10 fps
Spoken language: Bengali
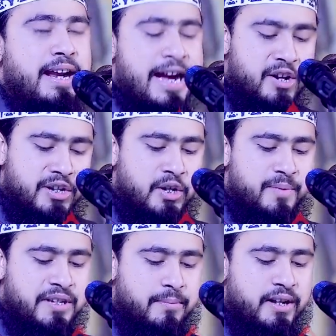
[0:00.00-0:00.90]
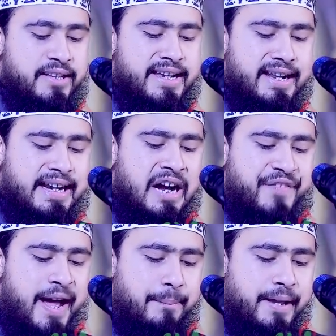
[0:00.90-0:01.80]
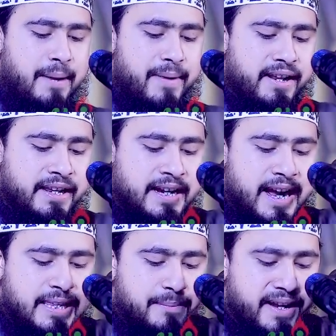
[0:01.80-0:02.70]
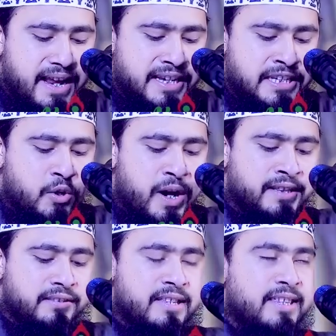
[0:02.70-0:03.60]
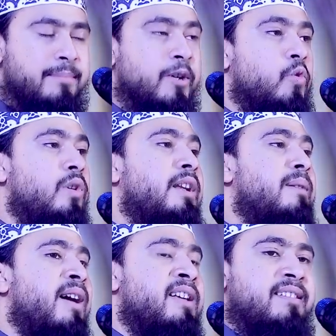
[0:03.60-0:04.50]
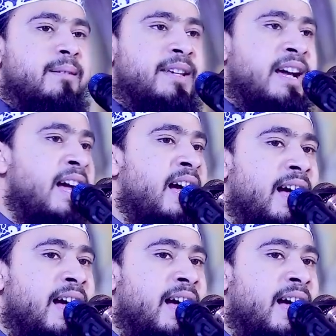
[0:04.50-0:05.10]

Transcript: কারণ নবীজি বলেছেন কাফা বিলমার ইকাদিবান বিকুল্লি মা সামিয়া